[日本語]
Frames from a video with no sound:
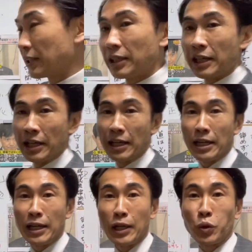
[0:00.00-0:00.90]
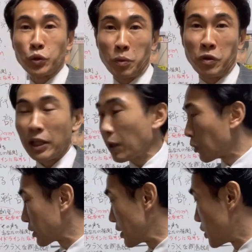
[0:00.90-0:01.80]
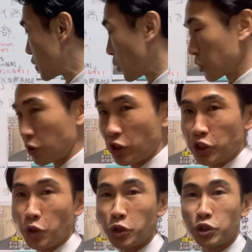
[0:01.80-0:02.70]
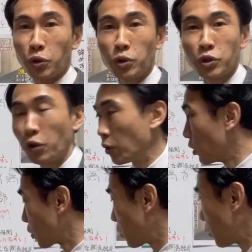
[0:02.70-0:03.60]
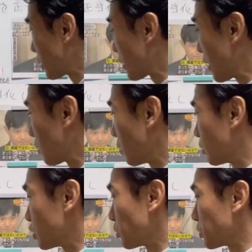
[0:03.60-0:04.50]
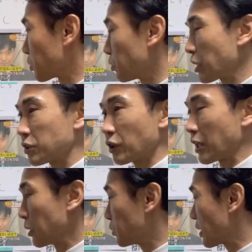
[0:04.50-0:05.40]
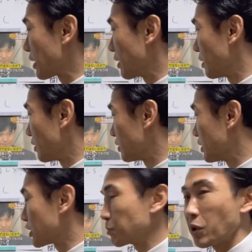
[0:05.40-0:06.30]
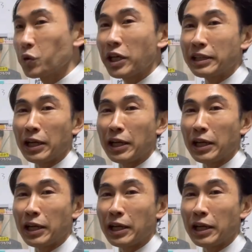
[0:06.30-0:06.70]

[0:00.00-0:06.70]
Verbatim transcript: えー、子供からこういった一時保護上のひどい状況、こういったあの児童相談所から受け、説明を受けた